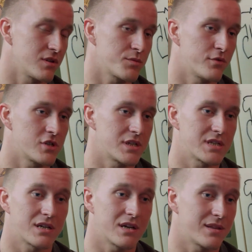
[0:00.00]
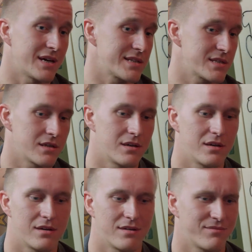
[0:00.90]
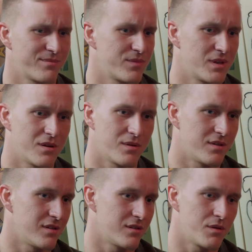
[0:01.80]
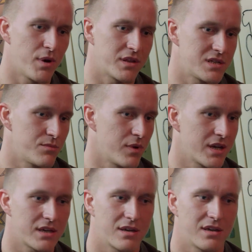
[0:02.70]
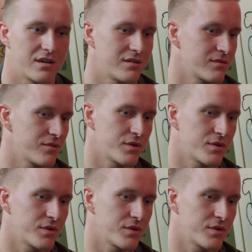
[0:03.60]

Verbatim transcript: У нас, получается, канадцы, и, и ребята из Ямайки,